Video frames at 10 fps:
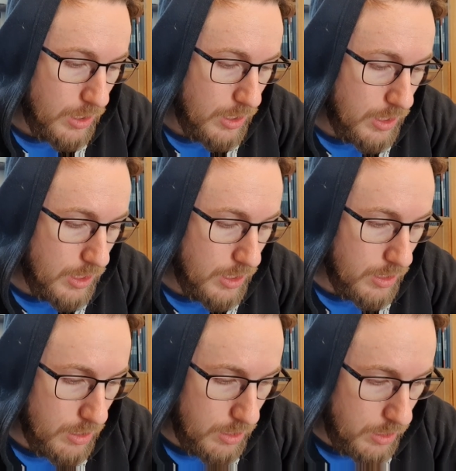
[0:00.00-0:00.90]
Et,
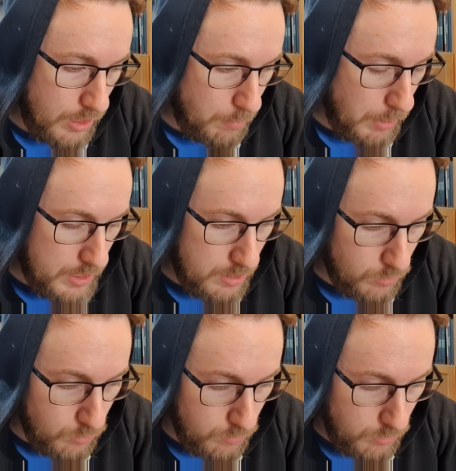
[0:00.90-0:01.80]
et après, c'est
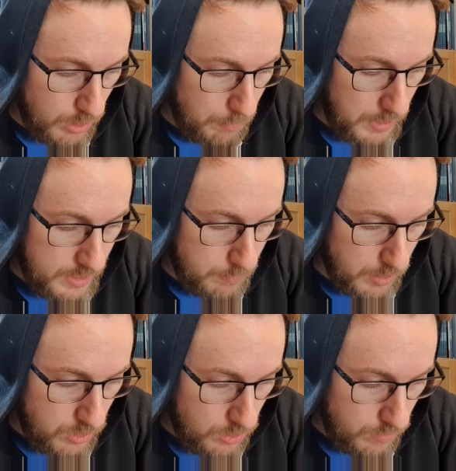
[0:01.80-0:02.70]
tout. Et après, ça
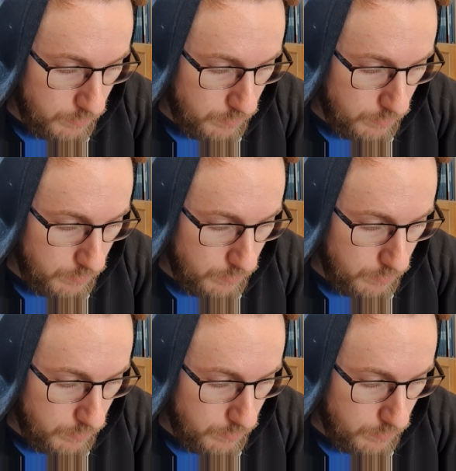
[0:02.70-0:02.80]
marche.